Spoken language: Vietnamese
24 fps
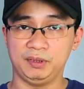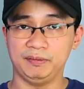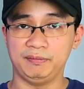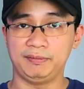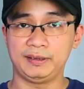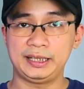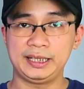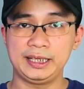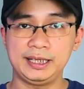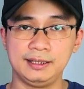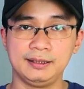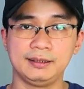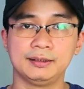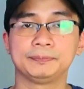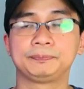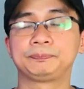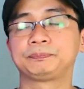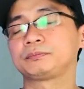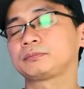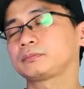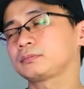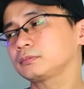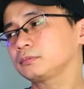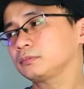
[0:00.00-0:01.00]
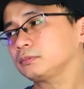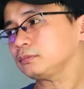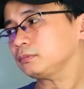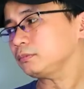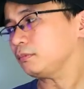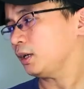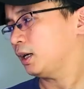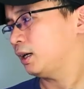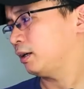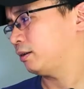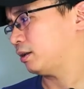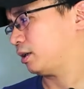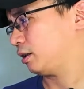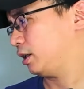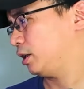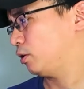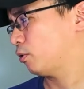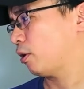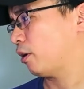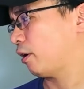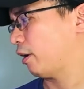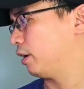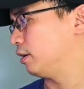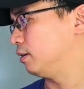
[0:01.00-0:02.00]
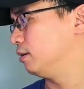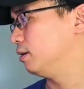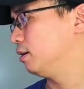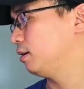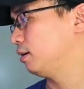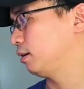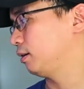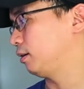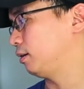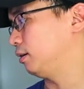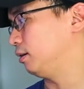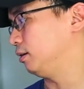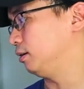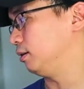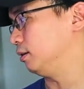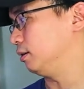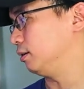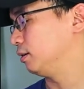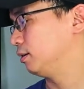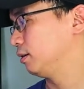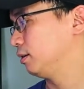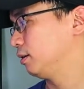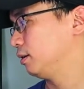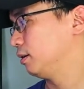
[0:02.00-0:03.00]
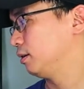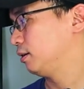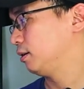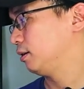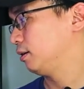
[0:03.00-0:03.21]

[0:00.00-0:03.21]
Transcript: và vani nhắc đến hoa oải hương thì